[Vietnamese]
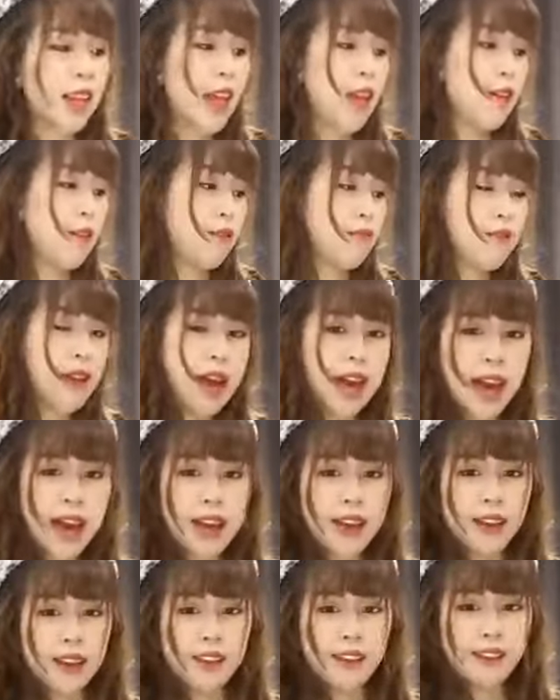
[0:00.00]
tiêu rồi
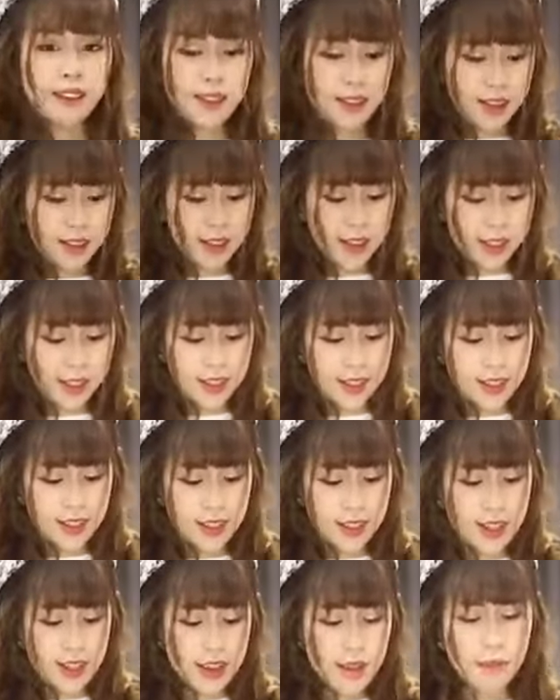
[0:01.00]
bà
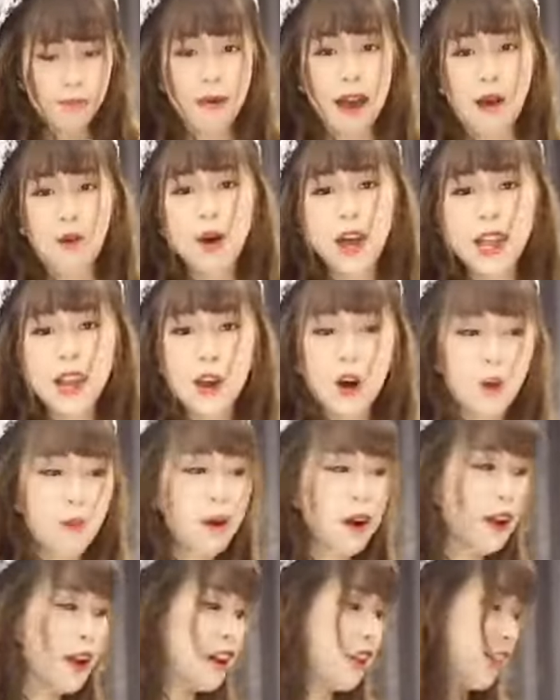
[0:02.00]
bà quay vô
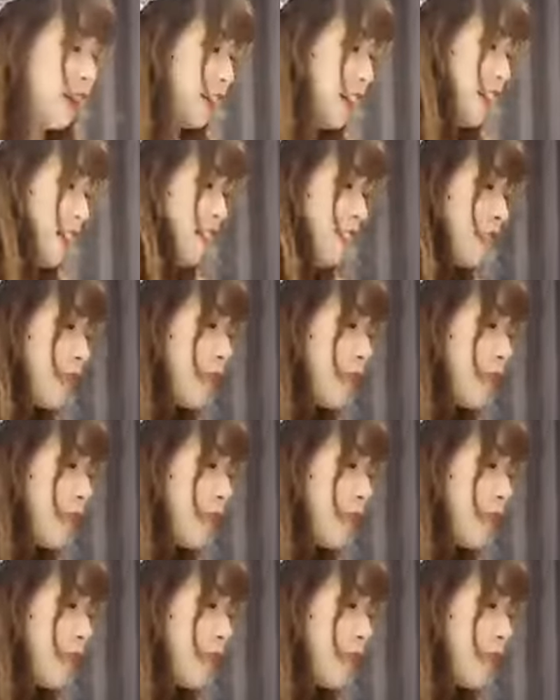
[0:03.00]
mất lượt đó